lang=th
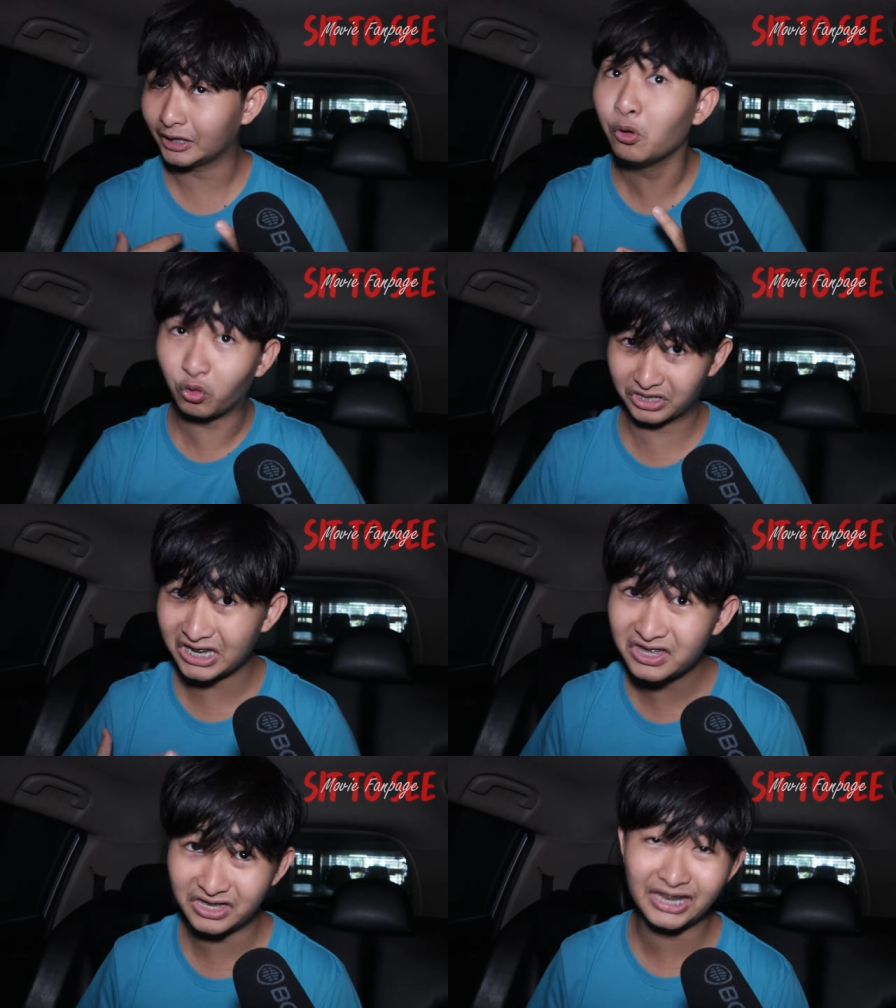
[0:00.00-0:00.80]
สนุก จ
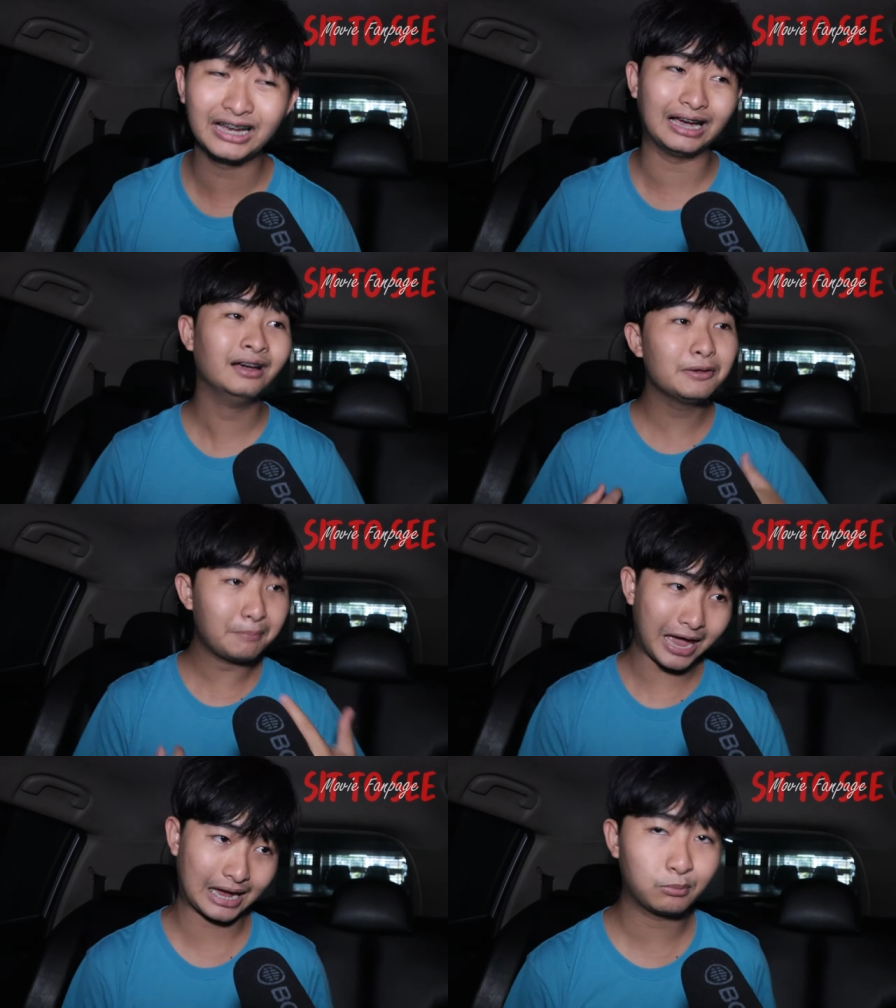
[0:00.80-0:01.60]
ริงๆอ่ะอิม
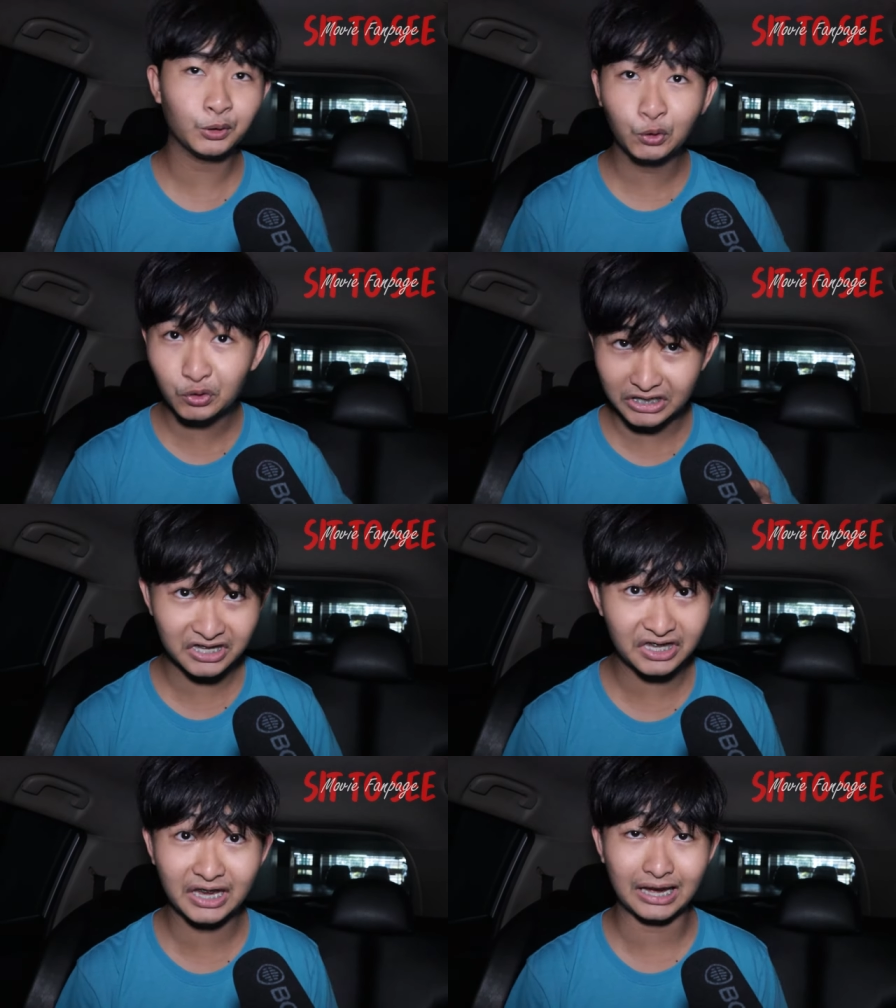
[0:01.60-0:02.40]
แพคกับคนดูจ
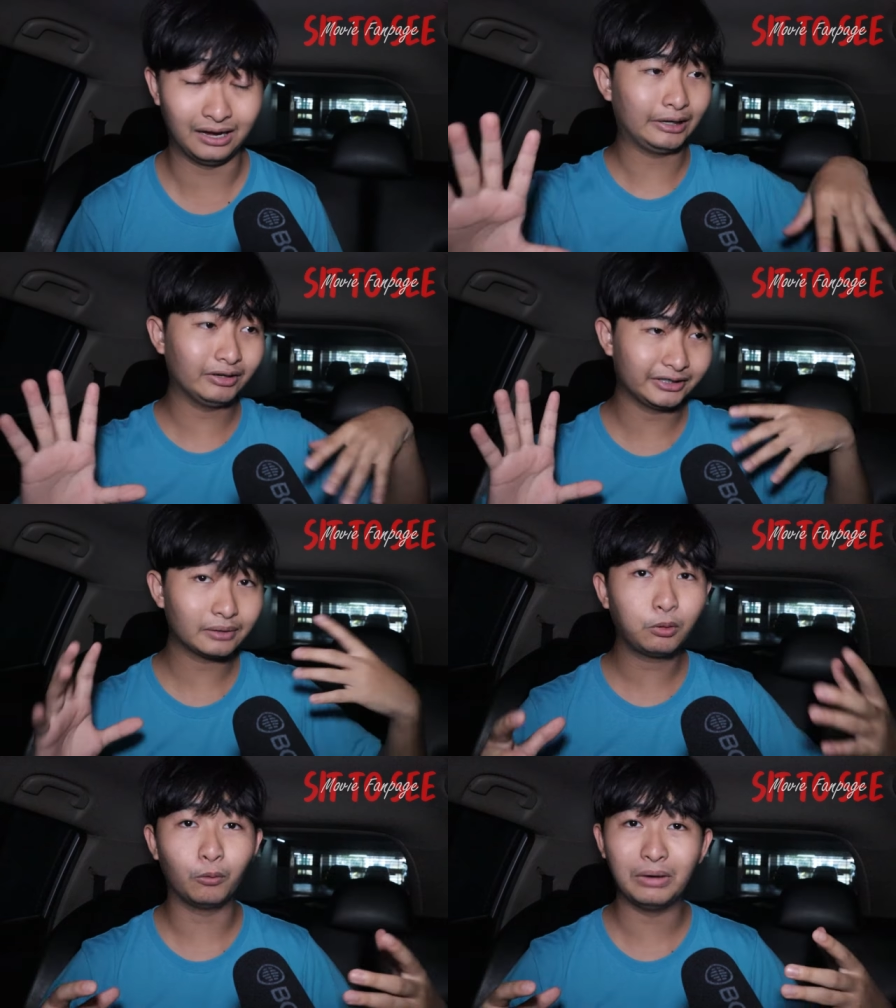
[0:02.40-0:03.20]
ริง ๆอ่ะแต่ว่าสำห
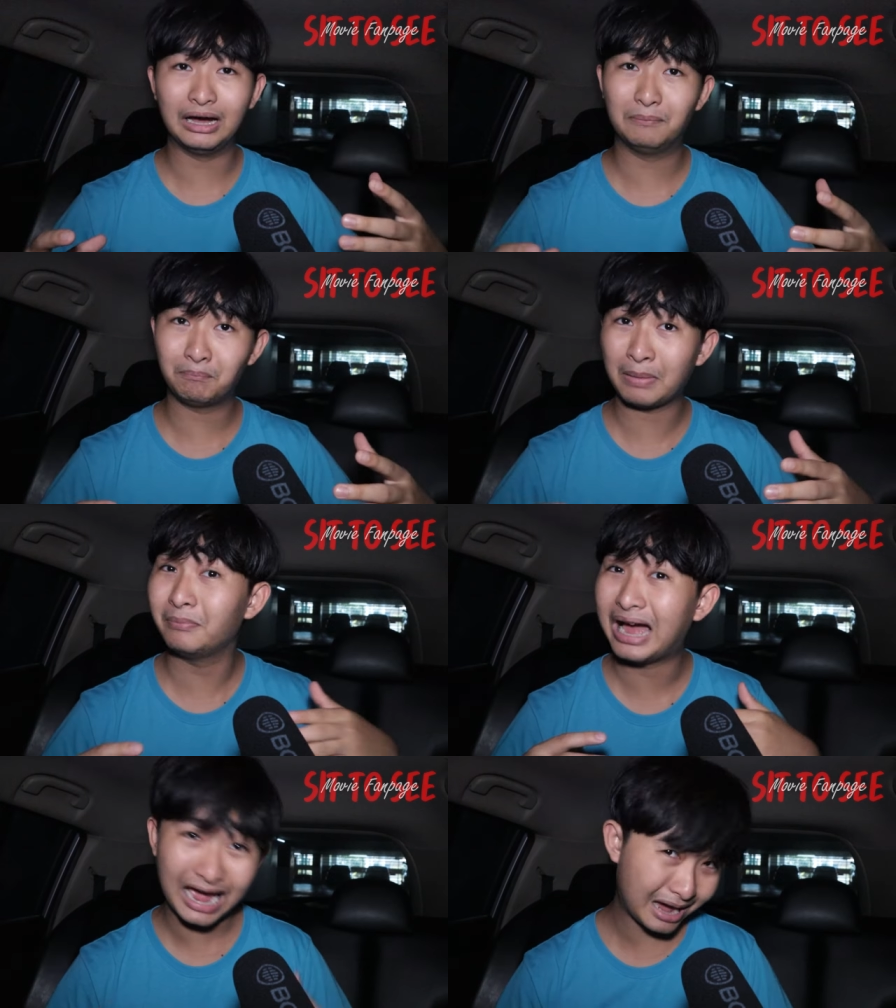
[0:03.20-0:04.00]
รับผมอ่ะมัน
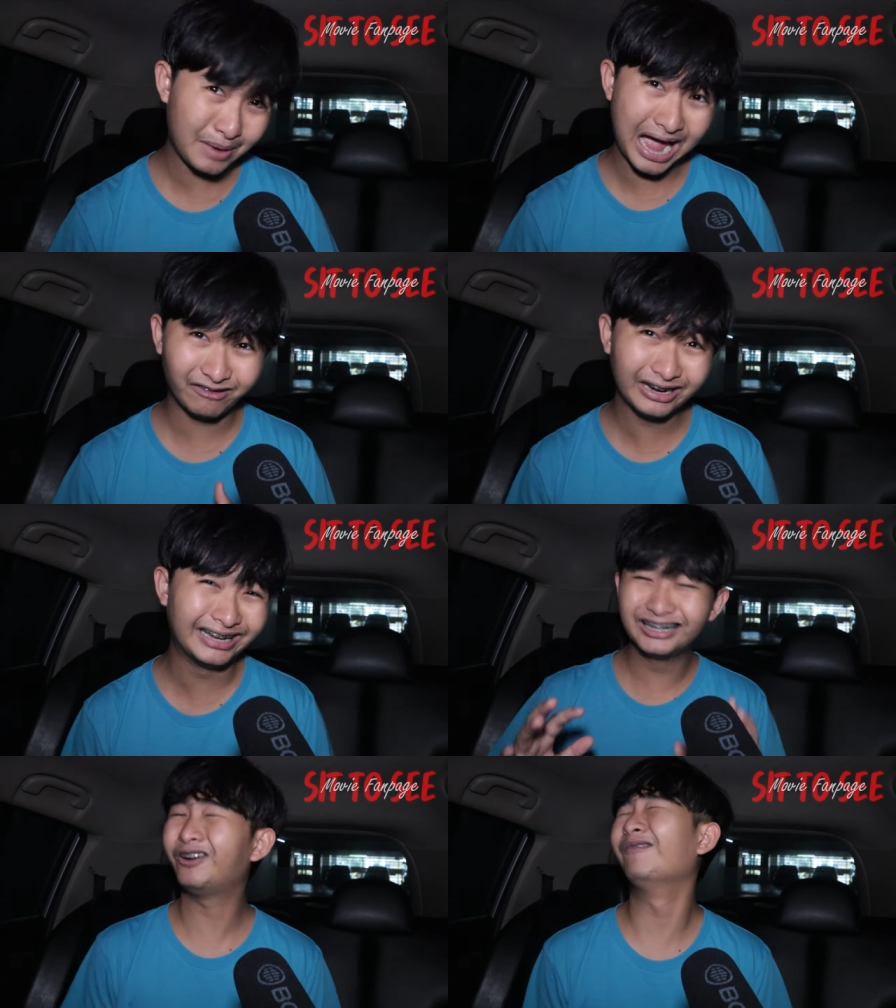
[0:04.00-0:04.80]
ฮามากเว้ย
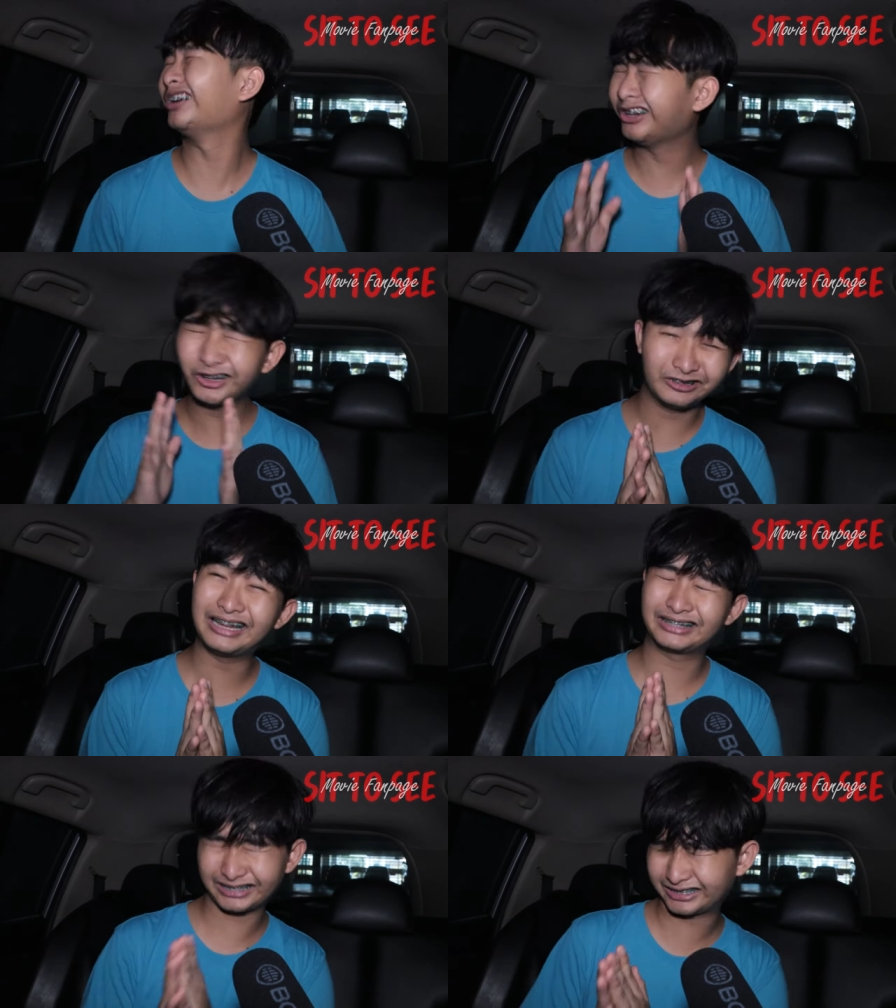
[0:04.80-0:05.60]
คือผมขอโทษด้ว
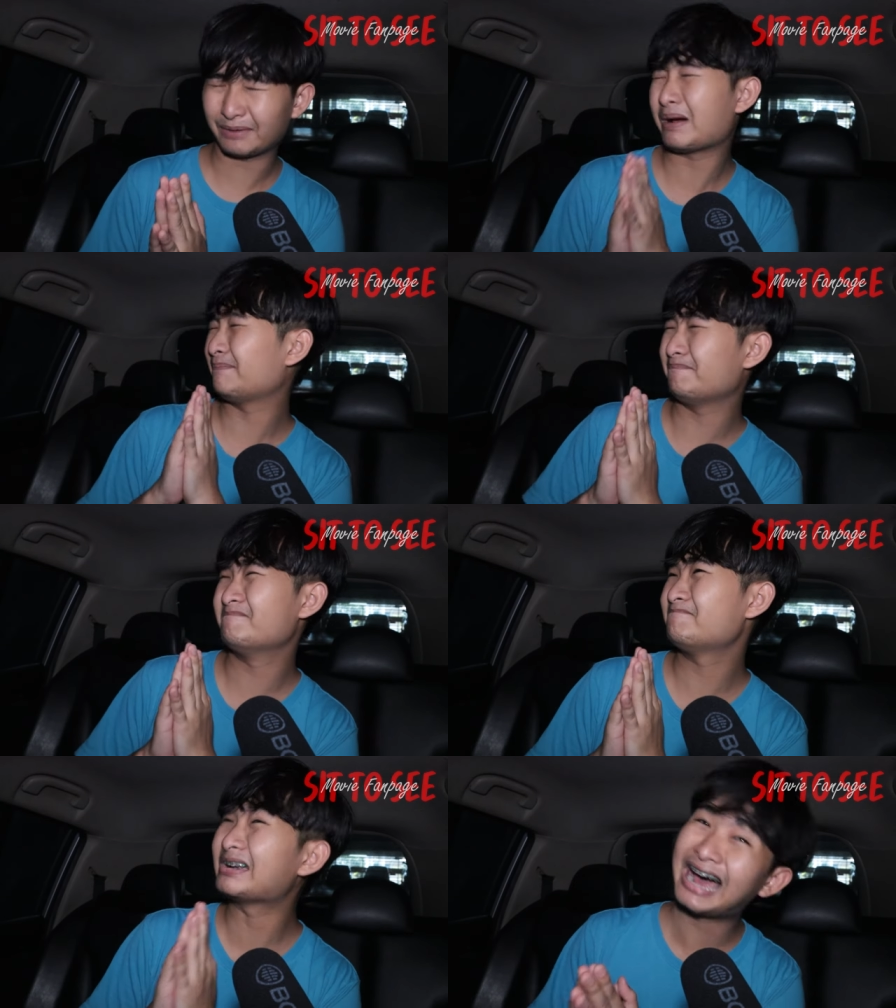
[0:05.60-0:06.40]
ยแต่แบบ
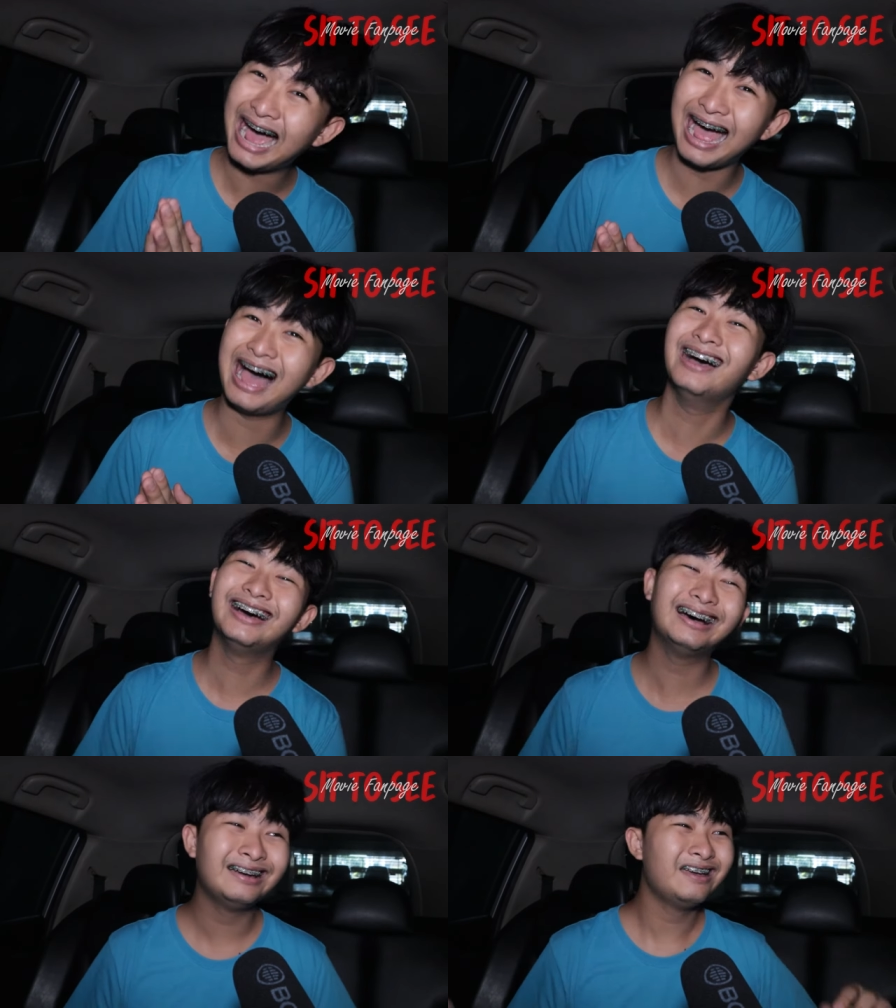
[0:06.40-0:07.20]
มันฮาเอ
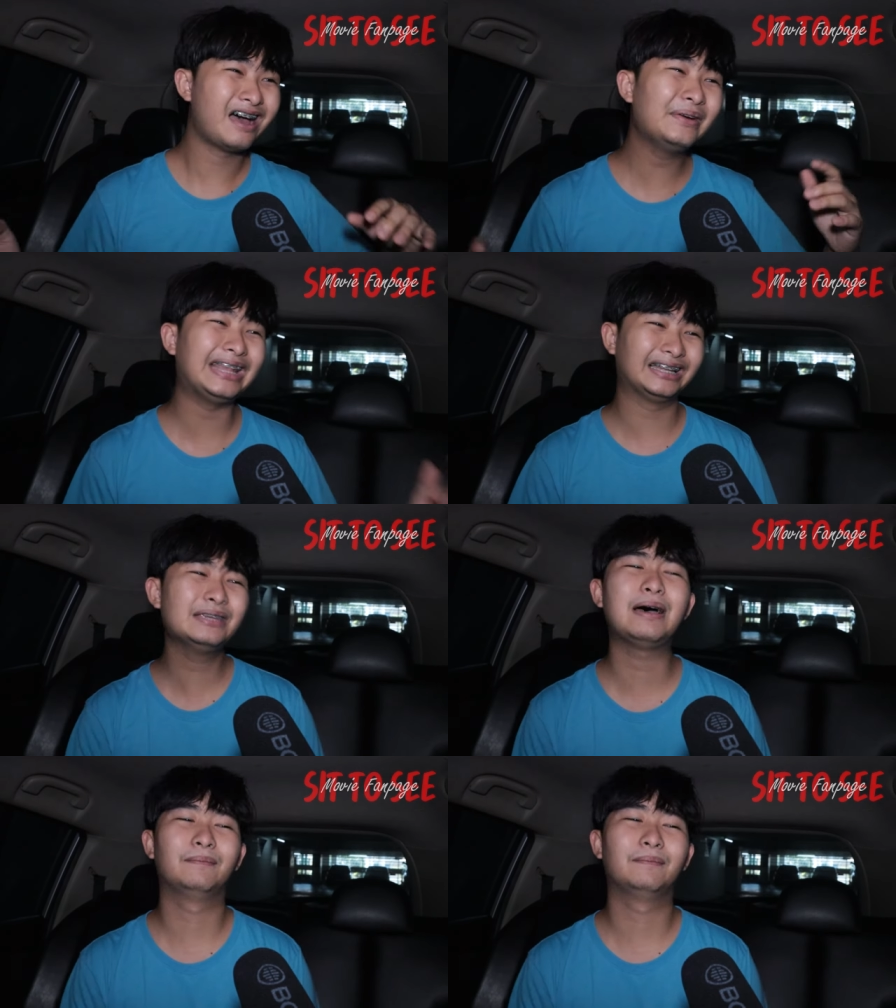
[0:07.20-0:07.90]
อมันเป็นหนังที่แบ